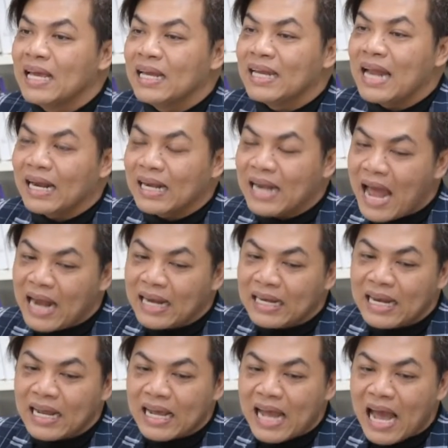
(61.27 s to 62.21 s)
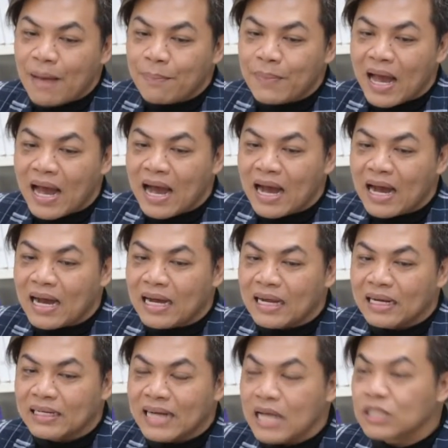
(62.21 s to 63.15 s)
ดังนั้นนะครับ
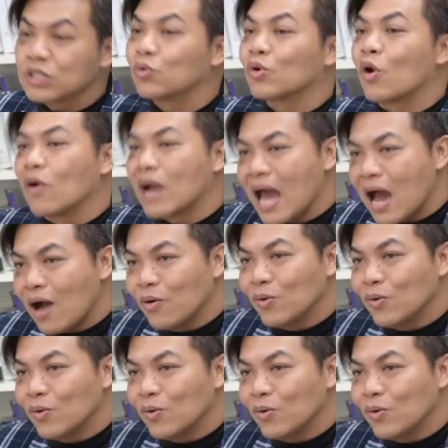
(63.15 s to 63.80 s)
หลักสูตรของเรา